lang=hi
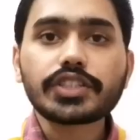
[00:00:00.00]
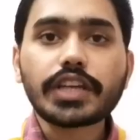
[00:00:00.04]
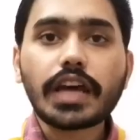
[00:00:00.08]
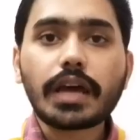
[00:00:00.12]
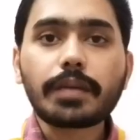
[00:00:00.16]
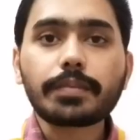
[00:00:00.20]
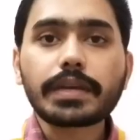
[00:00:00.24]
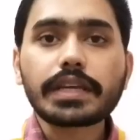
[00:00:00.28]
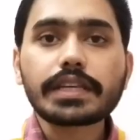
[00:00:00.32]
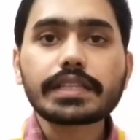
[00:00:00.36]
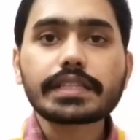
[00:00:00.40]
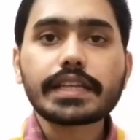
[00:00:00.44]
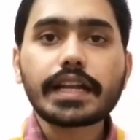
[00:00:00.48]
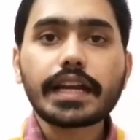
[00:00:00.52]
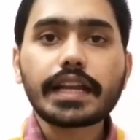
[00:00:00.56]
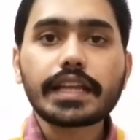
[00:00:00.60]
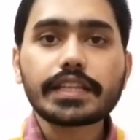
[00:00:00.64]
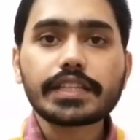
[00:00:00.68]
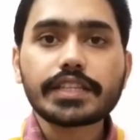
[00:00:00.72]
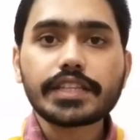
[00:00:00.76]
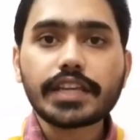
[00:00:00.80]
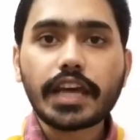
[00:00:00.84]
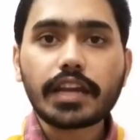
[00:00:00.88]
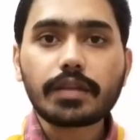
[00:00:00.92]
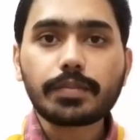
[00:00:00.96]
शाम के साढ़े
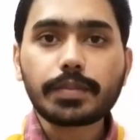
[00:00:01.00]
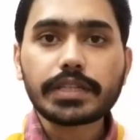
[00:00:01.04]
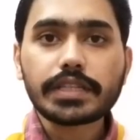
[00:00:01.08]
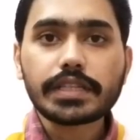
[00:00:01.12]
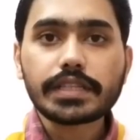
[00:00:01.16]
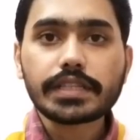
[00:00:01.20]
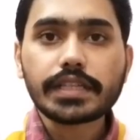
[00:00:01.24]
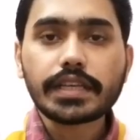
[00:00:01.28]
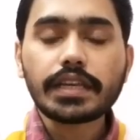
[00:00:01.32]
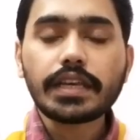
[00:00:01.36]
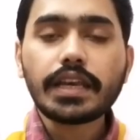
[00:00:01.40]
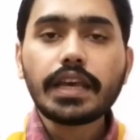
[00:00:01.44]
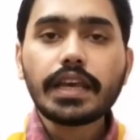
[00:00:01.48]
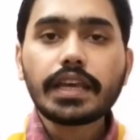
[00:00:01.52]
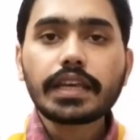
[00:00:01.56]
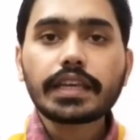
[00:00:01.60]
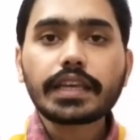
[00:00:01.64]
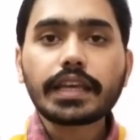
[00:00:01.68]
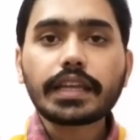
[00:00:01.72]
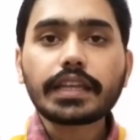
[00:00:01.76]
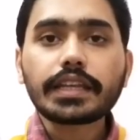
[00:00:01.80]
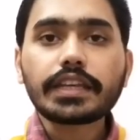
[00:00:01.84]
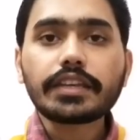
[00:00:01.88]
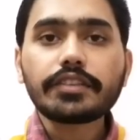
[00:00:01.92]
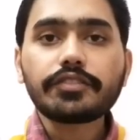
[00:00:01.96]
चार बजे से
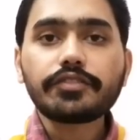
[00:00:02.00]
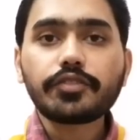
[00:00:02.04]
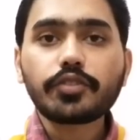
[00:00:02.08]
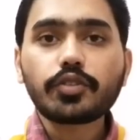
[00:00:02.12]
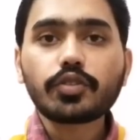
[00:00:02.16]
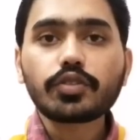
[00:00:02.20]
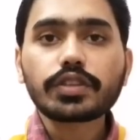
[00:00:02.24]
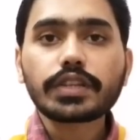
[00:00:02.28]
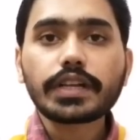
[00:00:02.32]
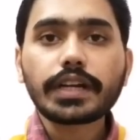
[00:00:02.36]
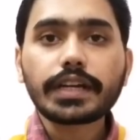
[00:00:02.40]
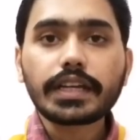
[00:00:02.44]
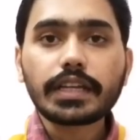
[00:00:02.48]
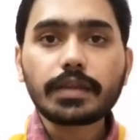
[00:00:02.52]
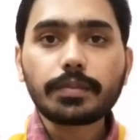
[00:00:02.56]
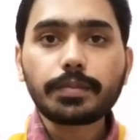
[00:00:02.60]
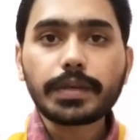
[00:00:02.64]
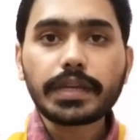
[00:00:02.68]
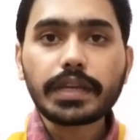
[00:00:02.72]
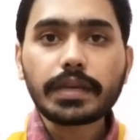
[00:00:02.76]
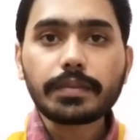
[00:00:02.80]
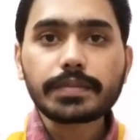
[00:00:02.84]
यानी कि फोर थर्टी